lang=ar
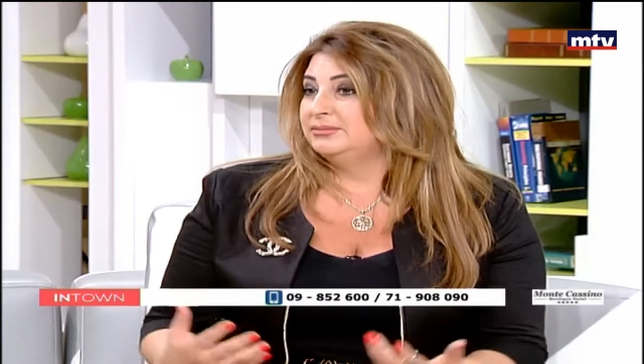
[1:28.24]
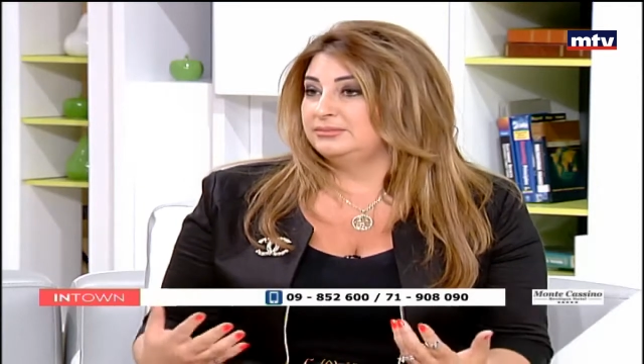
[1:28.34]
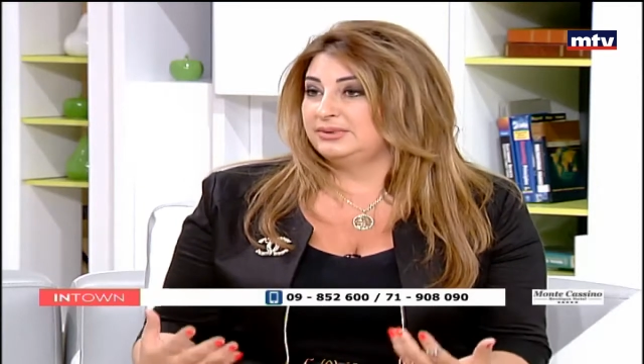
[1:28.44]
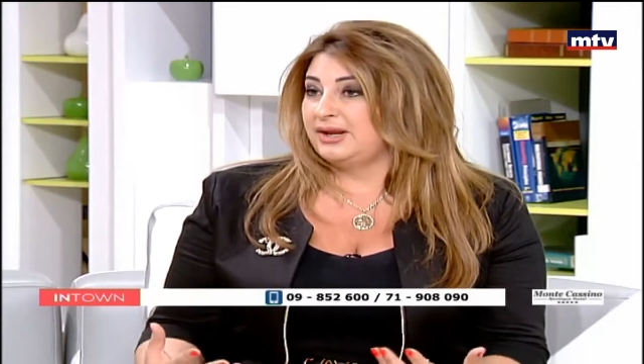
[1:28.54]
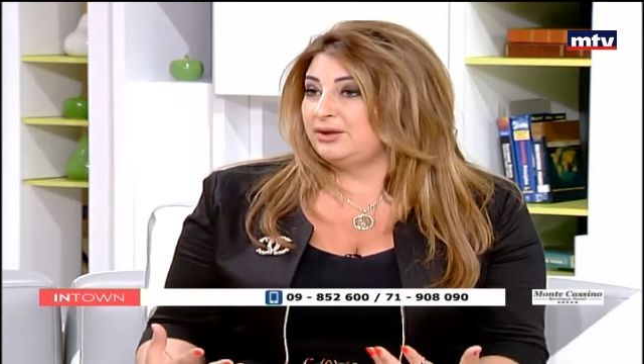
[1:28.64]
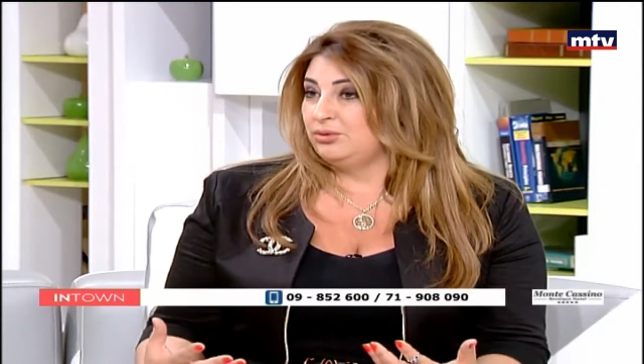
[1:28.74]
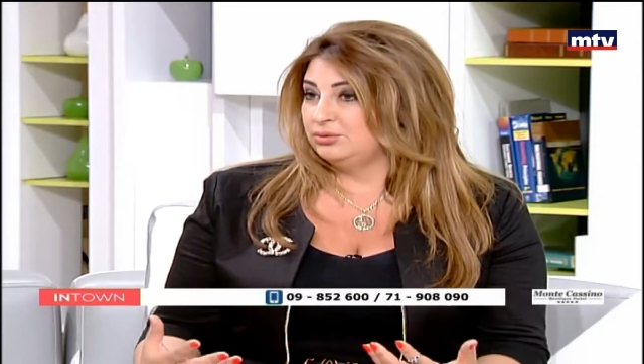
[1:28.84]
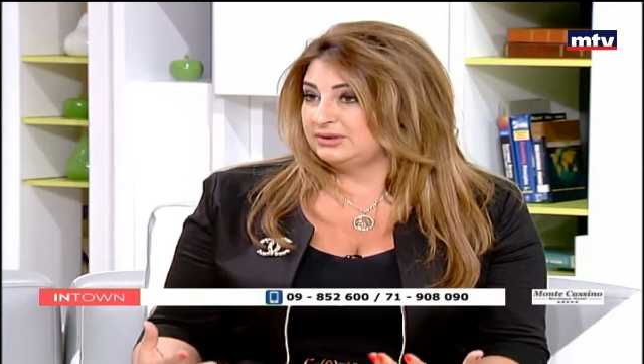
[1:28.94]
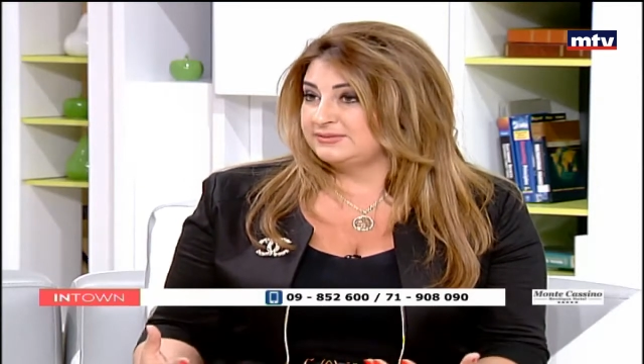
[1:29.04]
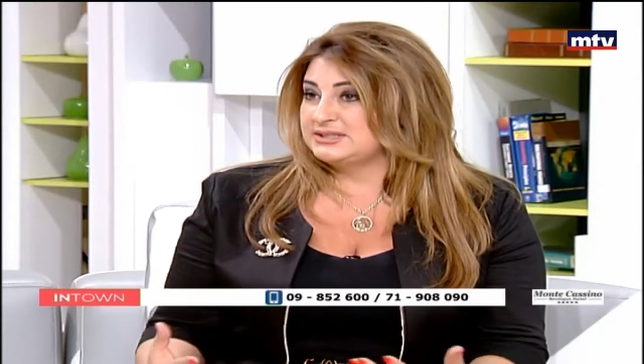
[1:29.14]

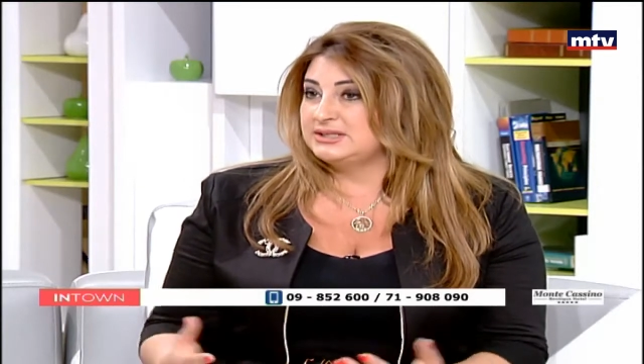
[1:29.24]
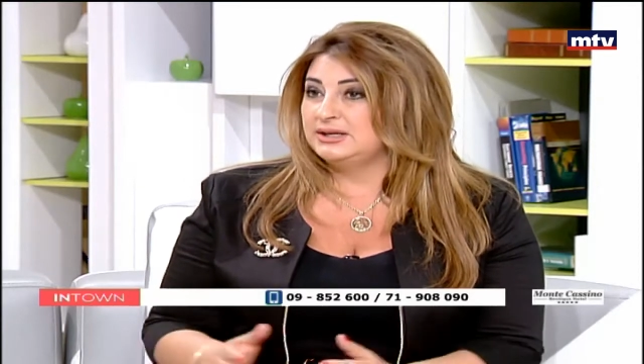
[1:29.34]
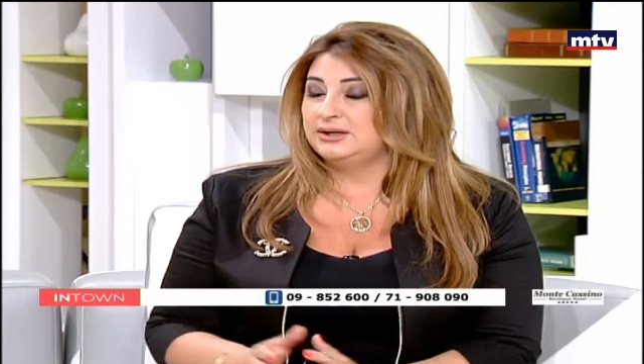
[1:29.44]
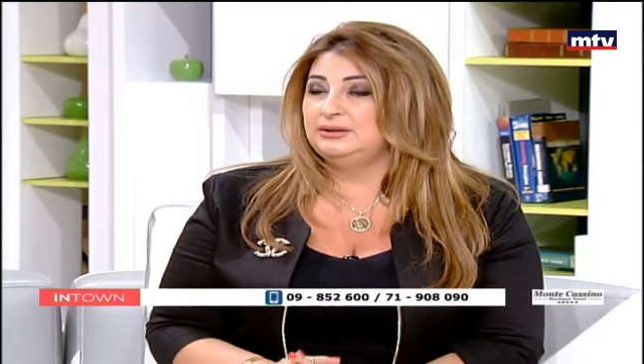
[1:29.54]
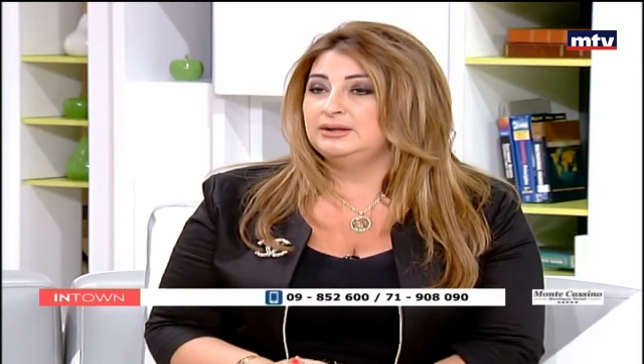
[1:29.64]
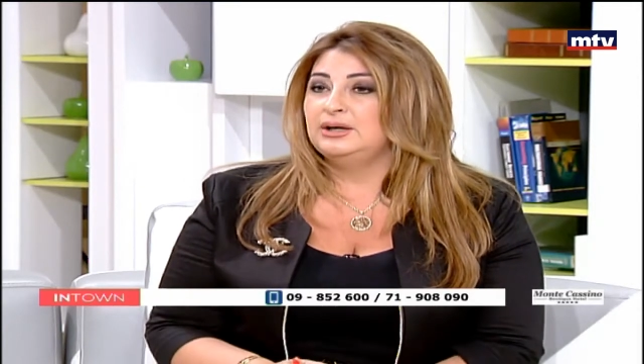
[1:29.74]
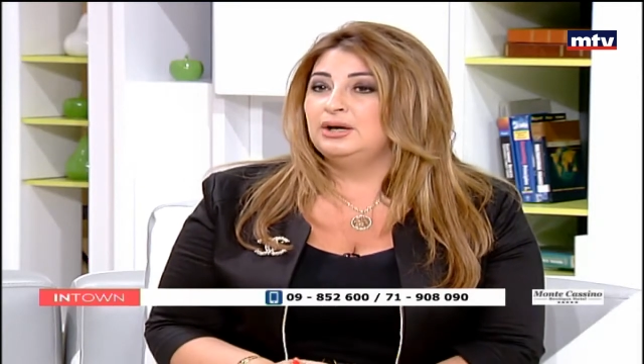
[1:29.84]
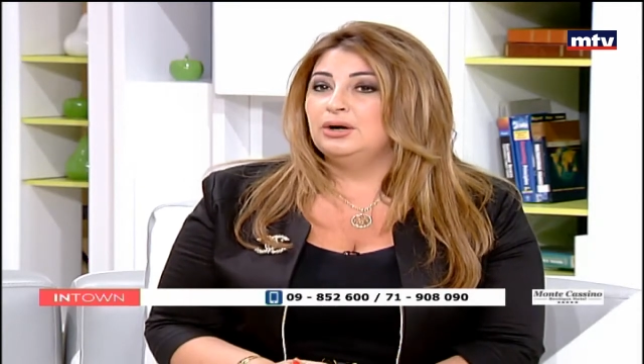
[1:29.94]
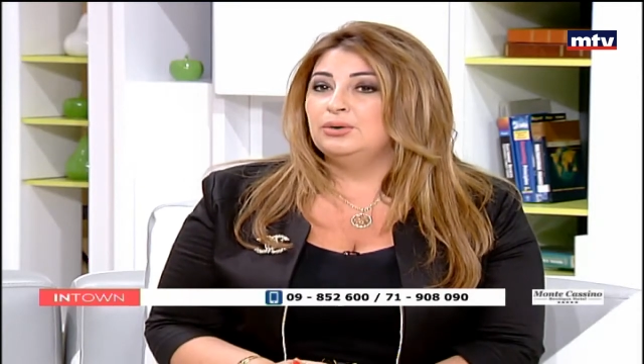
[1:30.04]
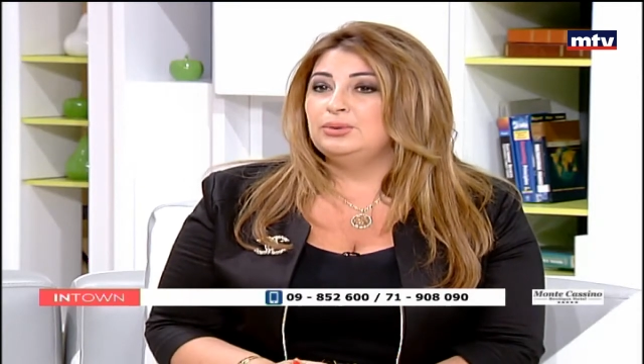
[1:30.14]
بيريحوا نفسيا
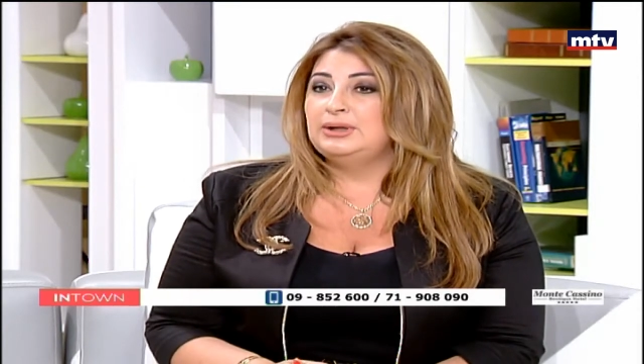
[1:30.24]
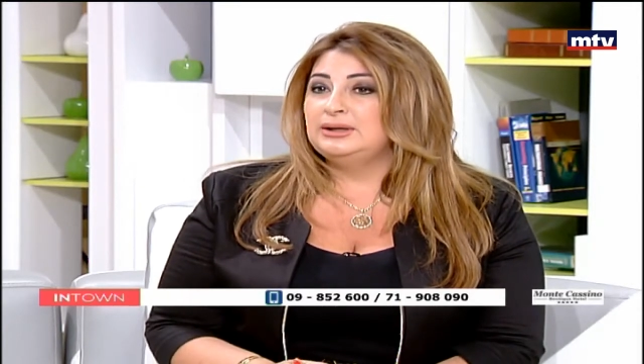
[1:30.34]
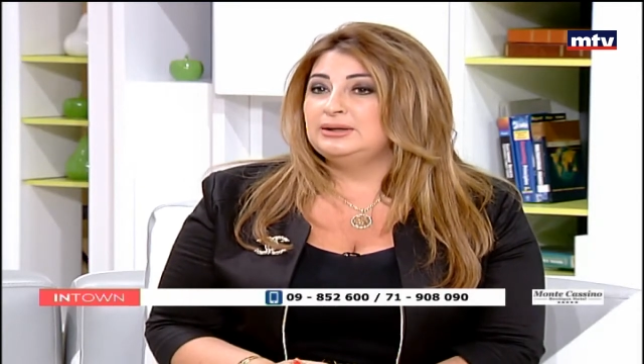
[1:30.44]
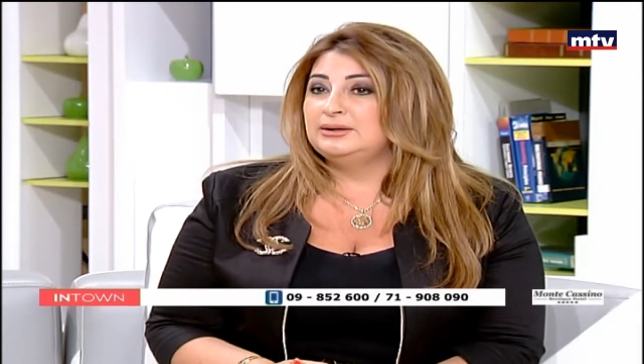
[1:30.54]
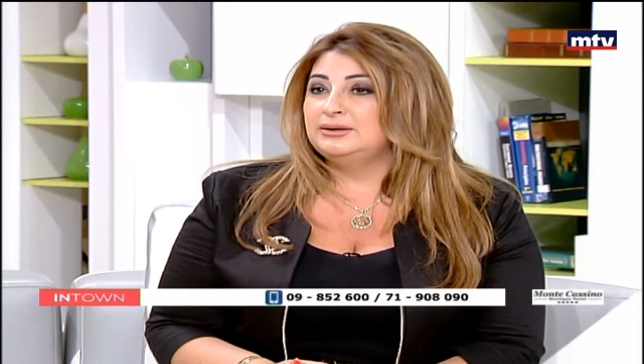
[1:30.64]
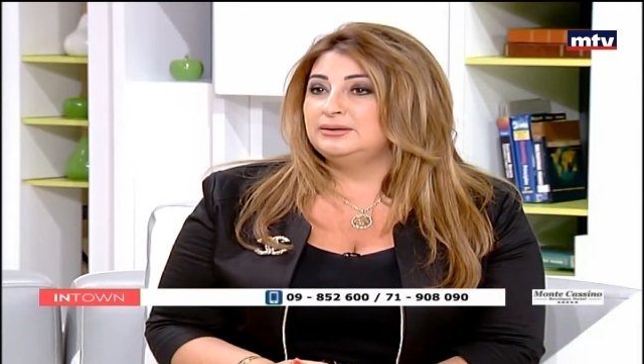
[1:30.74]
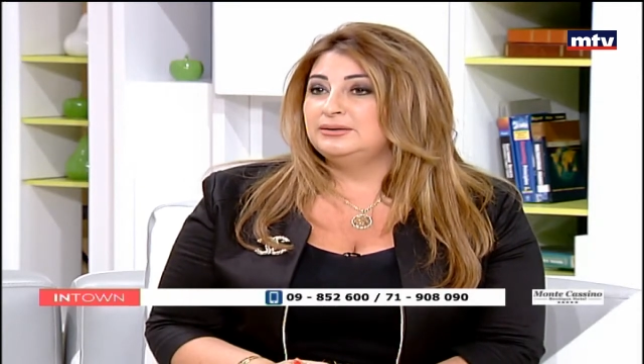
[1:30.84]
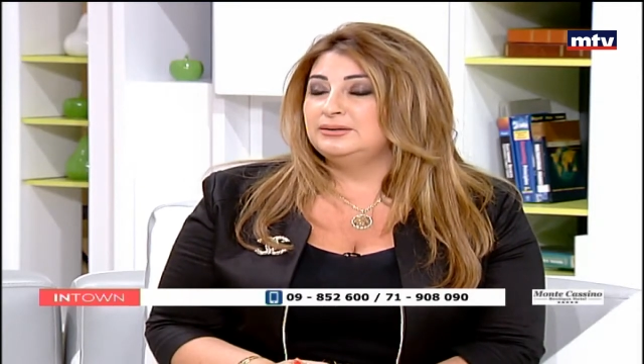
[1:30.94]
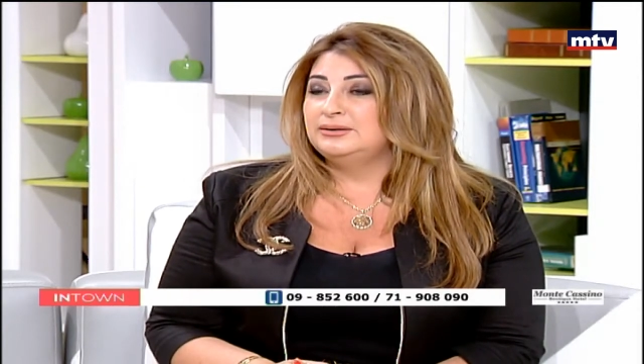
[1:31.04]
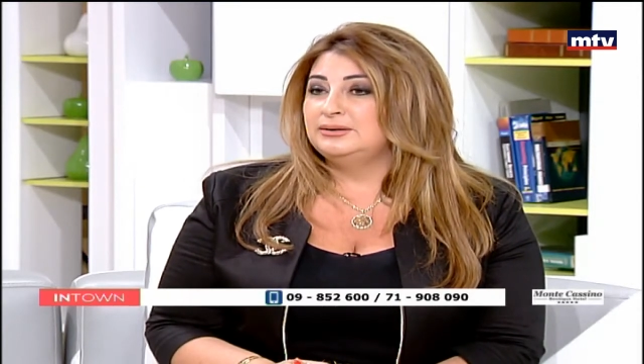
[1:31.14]

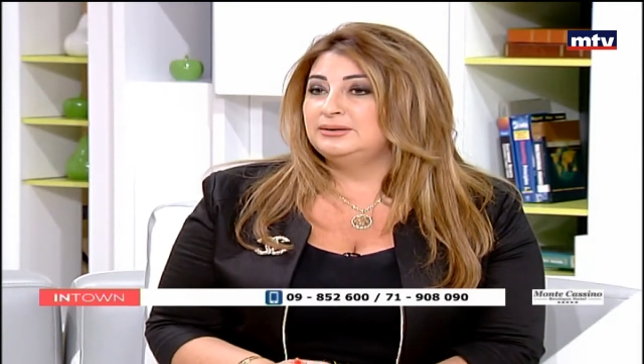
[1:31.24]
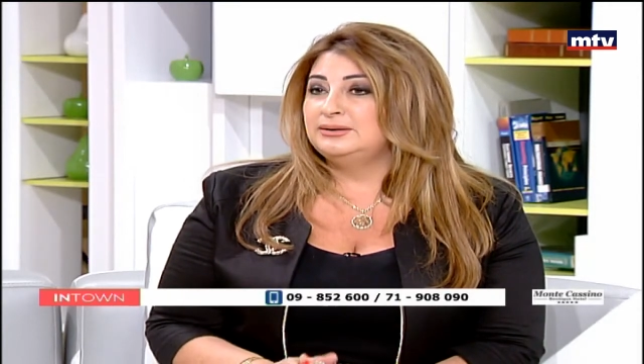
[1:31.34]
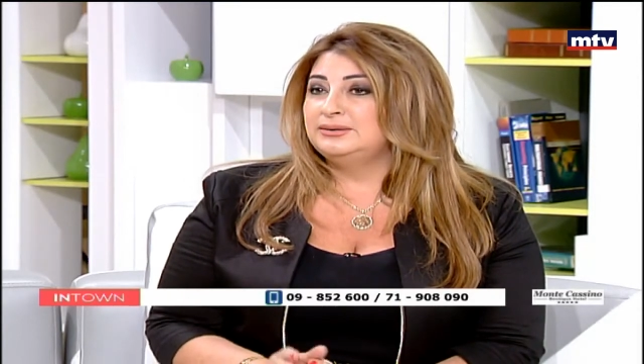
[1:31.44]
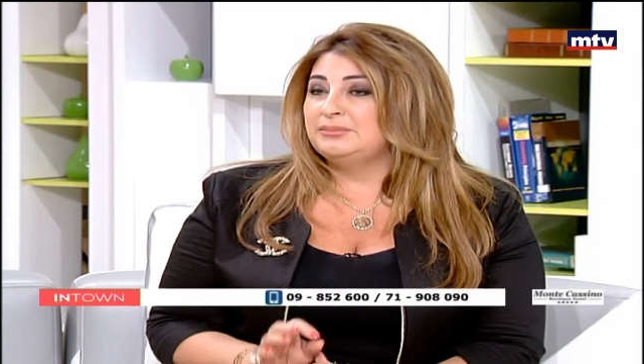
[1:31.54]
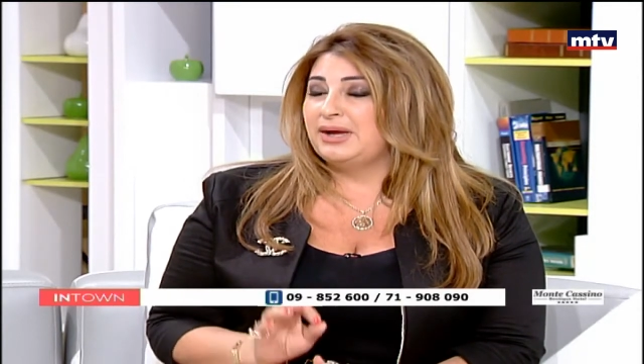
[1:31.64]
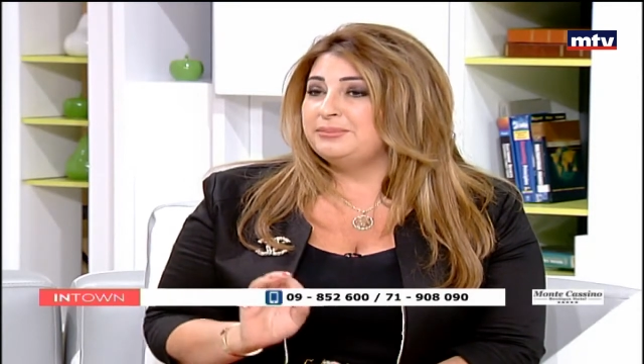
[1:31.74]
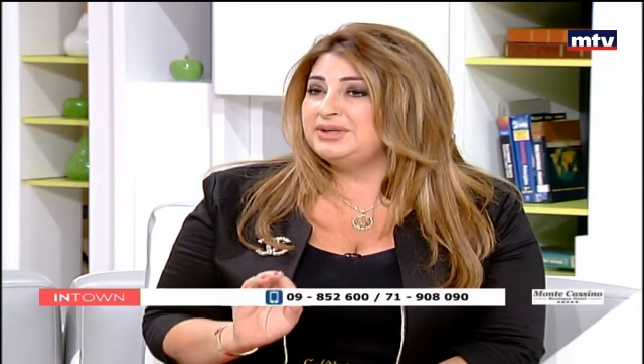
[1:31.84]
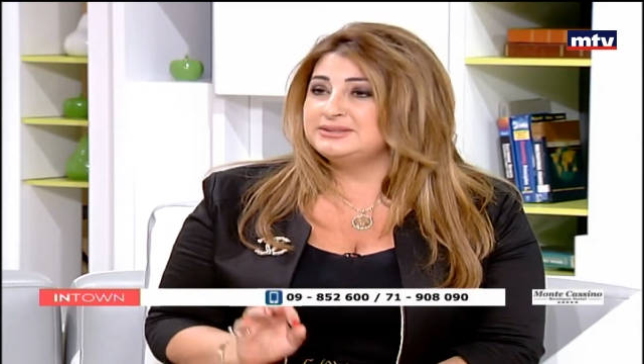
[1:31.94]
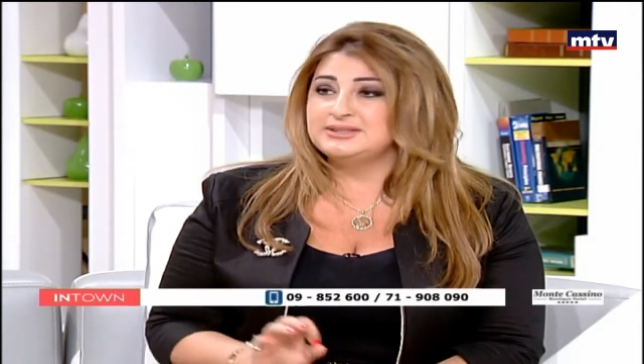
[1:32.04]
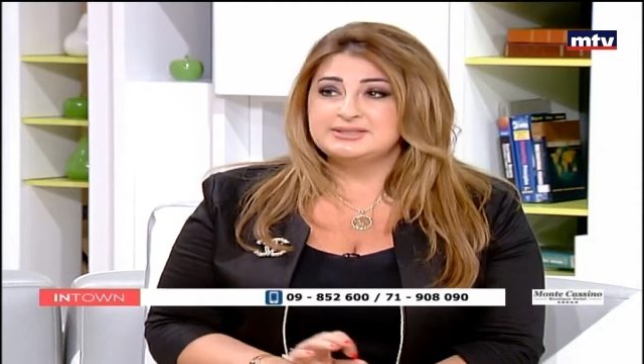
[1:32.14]

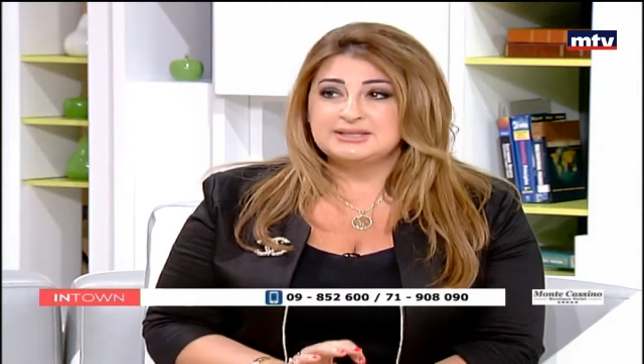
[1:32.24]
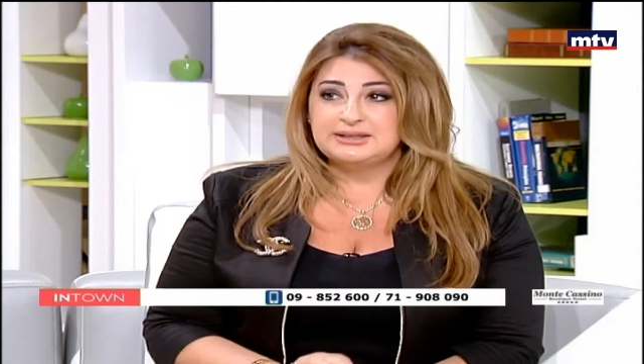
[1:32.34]
والامنيتيز